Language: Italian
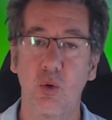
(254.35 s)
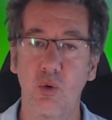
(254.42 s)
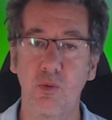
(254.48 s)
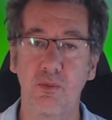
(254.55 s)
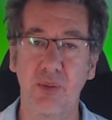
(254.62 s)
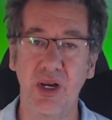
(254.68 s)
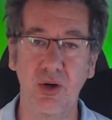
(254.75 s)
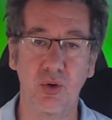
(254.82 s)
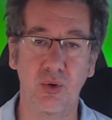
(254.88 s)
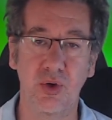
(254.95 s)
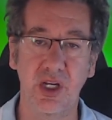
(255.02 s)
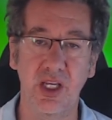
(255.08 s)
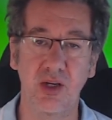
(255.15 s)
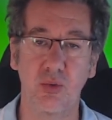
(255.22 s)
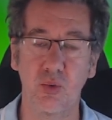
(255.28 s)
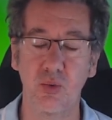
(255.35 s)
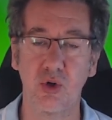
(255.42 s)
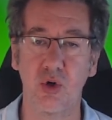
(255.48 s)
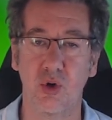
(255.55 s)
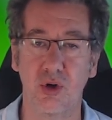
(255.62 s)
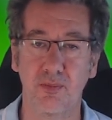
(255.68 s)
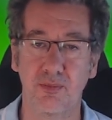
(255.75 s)
un pallone, un
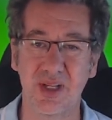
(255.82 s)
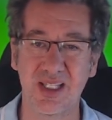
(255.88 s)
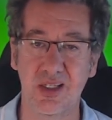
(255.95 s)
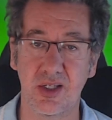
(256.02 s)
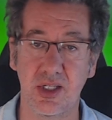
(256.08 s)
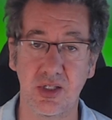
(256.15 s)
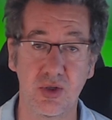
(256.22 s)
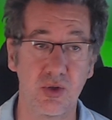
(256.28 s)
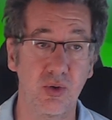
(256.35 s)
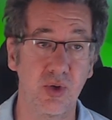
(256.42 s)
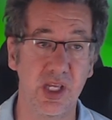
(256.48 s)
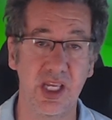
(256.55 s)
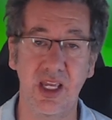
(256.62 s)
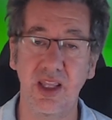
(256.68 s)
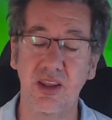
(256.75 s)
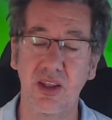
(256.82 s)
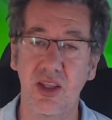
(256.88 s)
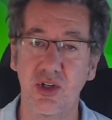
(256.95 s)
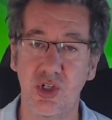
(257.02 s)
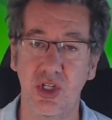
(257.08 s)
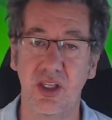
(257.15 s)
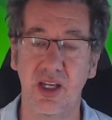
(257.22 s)
gol pazzesco e ti
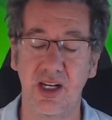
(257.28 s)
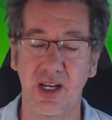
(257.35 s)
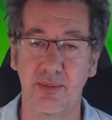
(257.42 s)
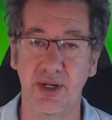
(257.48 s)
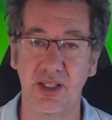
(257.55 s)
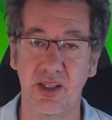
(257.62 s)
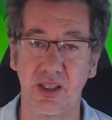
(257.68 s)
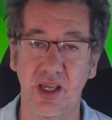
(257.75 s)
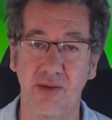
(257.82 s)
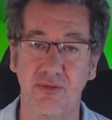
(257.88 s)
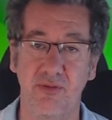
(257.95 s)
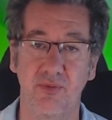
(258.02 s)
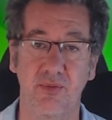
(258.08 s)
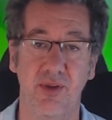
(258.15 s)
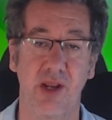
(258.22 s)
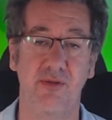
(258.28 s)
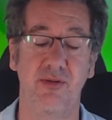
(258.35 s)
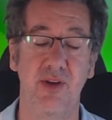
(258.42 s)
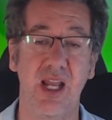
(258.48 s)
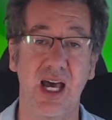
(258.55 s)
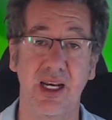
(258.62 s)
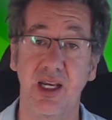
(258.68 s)
decide la partita nel
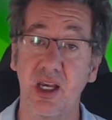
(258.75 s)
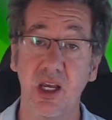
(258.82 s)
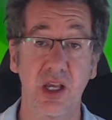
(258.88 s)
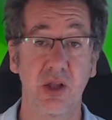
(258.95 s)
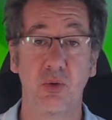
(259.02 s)
finale.